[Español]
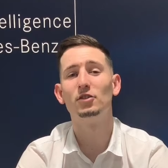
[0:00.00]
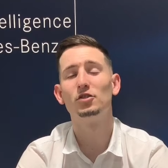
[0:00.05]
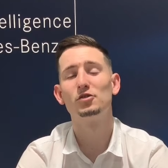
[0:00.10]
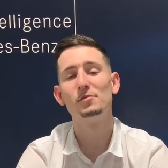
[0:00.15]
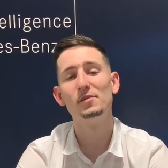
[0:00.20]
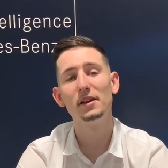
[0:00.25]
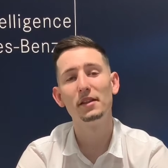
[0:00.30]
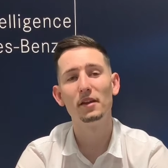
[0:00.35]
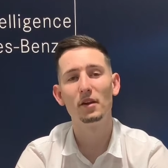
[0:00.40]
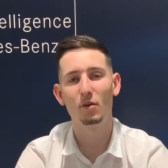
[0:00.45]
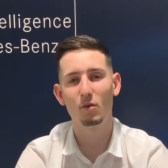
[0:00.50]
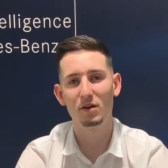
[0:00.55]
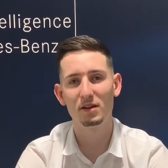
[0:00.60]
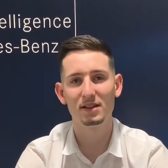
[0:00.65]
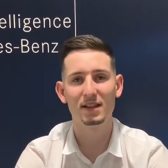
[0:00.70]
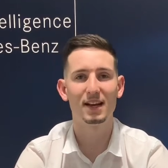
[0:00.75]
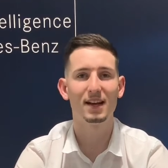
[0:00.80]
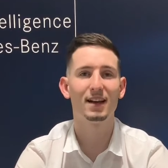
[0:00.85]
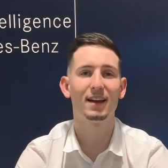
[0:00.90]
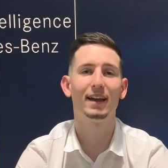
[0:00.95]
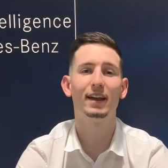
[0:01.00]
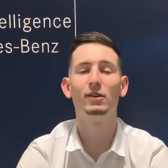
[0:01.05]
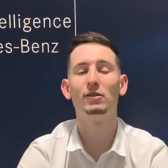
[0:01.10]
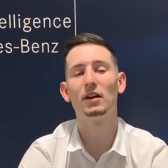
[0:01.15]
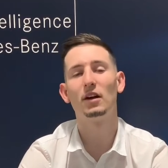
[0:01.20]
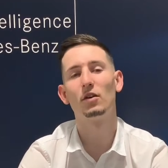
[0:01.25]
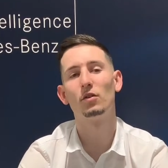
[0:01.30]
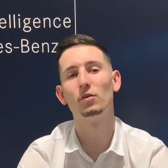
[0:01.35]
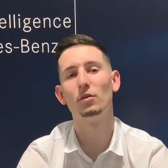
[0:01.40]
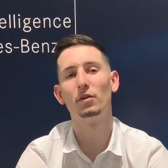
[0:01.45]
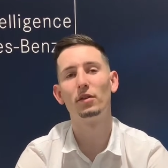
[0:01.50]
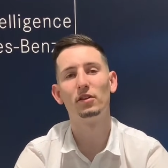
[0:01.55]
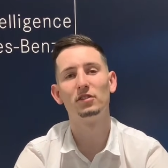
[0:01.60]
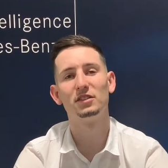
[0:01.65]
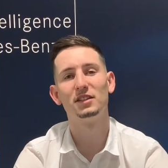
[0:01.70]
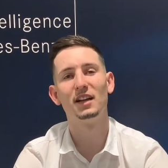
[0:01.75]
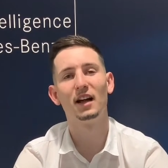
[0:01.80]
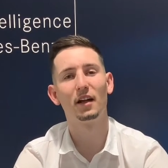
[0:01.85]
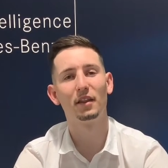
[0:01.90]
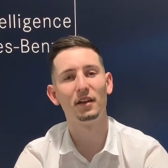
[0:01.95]
2050 tiene una conducción
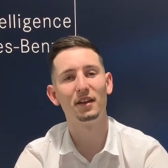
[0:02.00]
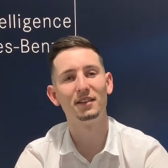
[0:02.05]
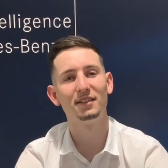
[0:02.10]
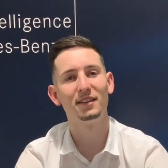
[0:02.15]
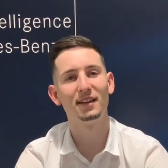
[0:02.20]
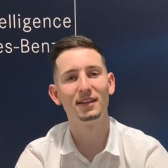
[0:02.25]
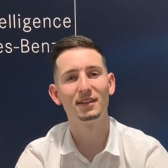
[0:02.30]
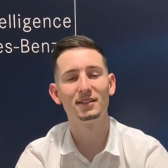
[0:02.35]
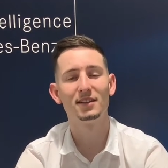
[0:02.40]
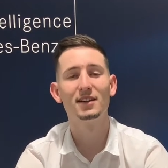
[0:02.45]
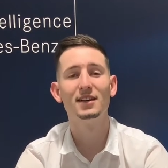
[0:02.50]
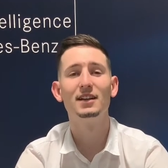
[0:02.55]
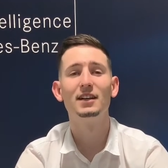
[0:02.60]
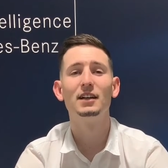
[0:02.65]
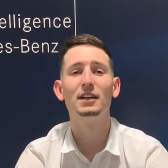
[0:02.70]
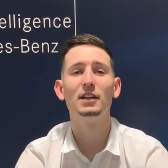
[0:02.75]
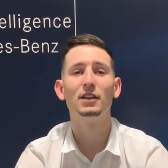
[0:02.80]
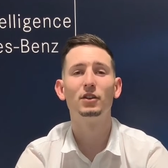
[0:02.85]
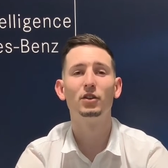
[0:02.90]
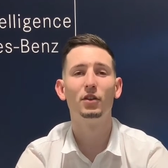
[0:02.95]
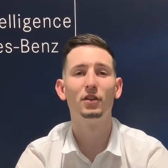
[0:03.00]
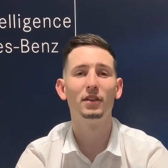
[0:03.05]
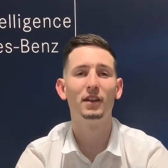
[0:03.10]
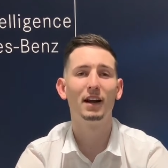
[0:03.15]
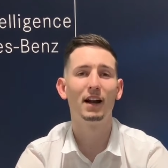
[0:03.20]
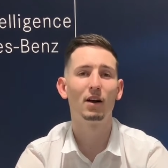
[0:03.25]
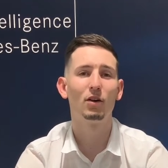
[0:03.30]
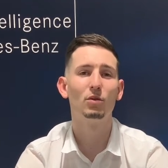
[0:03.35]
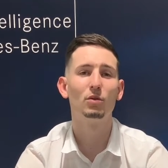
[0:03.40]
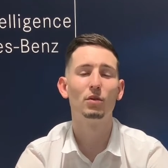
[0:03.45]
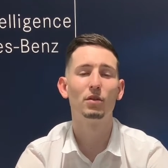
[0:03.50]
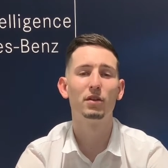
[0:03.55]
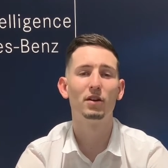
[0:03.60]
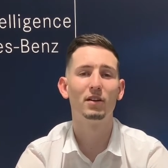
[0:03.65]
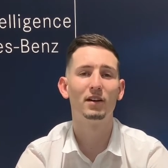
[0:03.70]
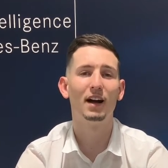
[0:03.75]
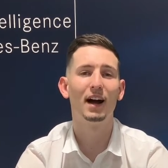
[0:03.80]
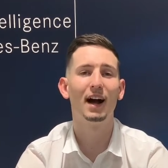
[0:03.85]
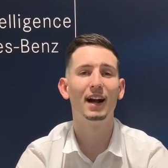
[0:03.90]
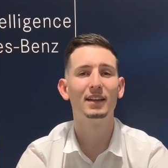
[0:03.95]
sin accidentes, donde la
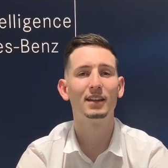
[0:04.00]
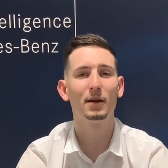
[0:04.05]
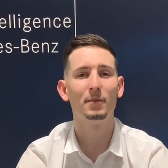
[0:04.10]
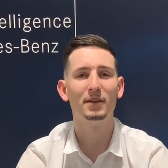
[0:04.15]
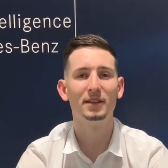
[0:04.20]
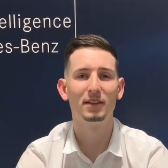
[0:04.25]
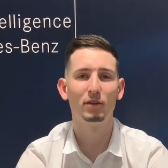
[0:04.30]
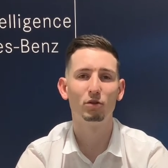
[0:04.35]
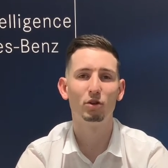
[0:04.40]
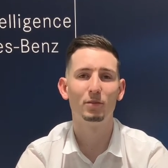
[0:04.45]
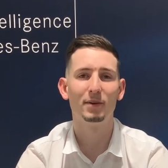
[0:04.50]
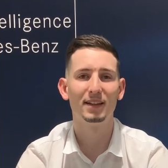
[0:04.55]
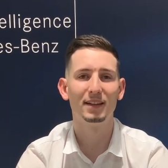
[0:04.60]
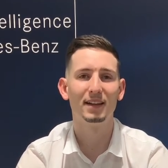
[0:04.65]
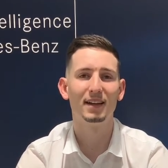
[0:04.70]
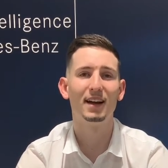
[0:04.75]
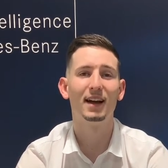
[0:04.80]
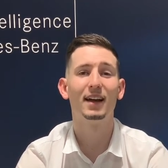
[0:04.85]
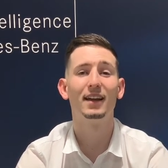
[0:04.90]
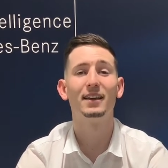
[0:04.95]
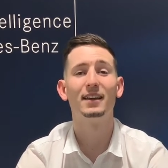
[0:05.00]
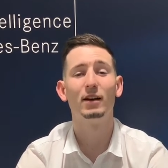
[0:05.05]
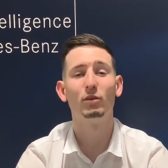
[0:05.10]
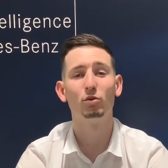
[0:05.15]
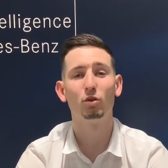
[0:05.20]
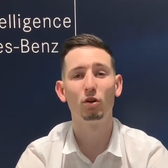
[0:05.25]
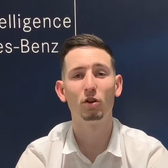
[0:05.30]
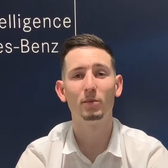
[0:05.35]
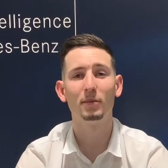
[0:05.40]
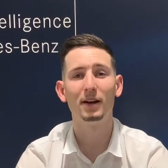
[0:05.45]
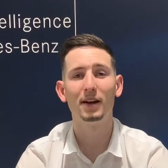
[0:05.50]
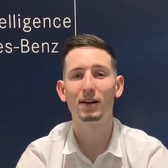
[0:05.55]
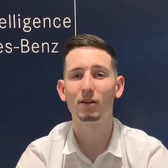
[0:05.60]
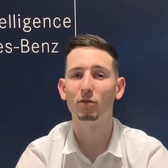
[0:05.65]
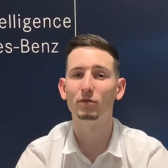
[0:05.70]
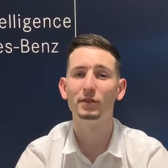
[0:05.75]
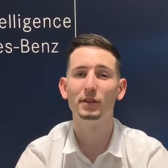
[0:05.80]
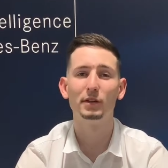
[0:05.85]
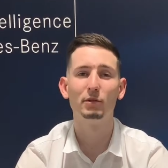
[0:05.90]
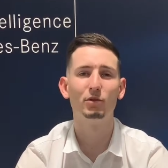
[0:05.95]
conducción altamente automática y autónoma
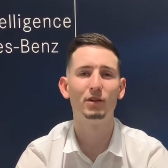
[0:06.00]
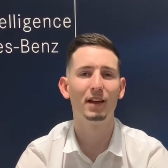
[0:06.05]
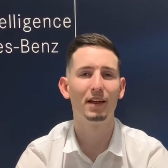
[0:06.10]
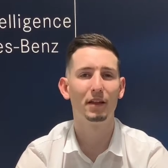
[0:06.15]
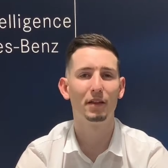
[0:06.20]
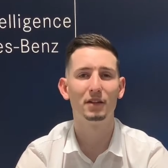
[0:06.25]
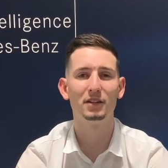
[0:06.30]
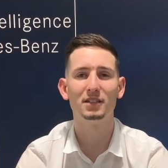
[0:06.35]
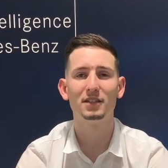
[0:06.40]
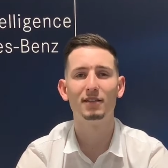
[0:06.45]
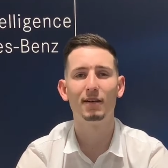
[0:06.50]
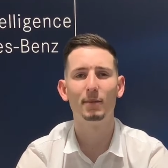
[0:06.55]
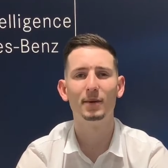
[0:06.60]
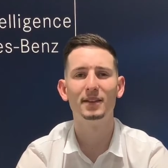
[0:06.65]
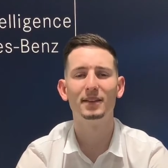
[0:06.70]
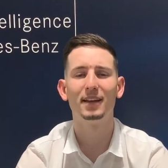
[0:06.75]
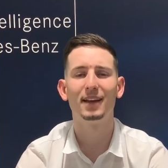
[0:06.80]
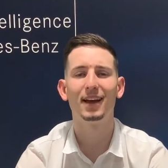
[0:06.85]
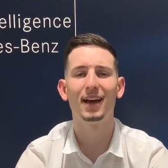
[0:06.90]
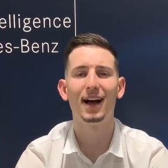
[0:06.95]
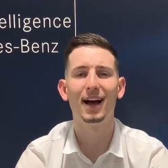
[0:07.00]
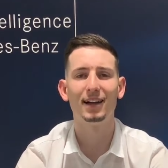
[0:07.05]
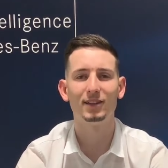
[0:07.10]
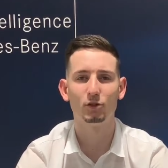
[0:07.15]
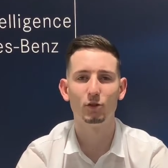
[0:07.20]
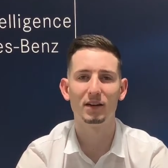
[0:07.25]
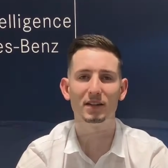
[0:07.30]
contribuirá decisivamente a su